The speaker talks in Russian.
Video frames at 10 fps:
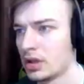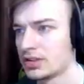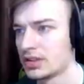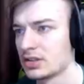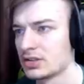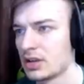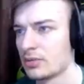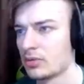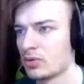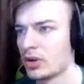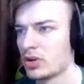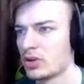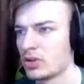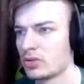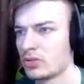Кстати, не знаю, ой,
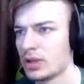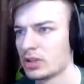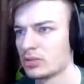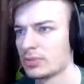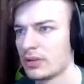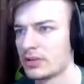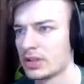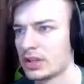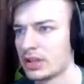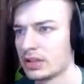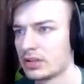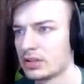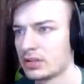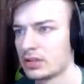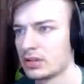ой, умеет он плавать или нет?
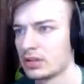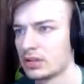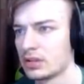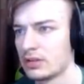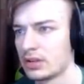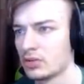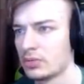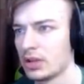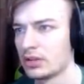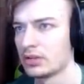Наверное, умеет.